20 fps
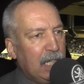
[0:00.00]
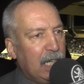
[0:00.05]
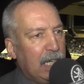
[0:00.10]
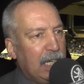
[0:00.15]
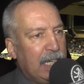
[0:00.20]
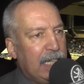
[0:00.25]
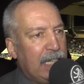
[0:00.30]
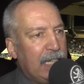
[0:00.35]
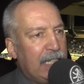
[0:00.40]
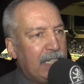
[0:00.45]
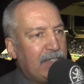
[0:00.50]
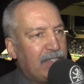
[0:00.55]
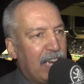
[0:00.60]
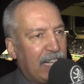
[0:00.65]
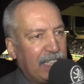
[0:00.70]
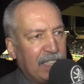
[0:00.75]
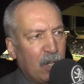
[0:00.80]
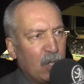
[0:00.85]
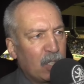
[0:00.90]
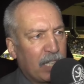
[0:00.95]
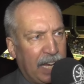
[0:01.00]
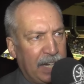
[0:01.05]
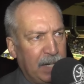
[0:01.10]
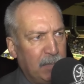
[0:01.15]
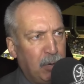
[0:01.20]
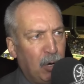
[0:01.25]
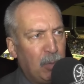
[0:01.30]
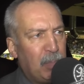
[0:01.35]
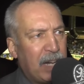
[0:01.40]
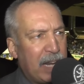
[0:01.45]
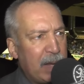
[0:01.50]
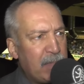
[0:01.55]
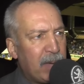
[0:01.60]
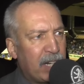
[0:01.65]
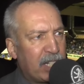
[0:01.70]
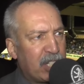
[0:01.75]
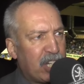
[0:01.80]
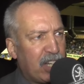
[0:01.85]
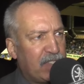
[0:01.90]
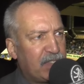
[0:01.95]
Äh, wir hatten auch keine
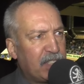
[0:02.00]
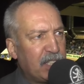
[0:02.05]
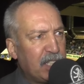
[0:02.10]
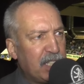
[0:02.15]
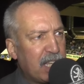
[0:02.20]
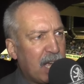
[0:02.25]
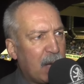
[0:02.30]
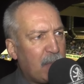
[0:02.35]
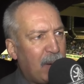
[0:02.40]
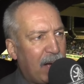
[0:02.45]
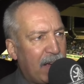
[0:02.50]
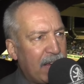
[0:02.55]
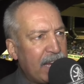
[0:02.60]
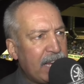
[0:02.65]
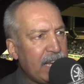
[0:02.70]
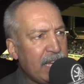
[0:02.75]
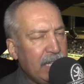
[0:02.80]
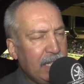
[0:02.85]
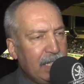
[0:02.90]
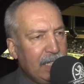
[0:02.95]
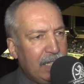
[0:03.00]
Problemmannschaft dieses Jahr bei.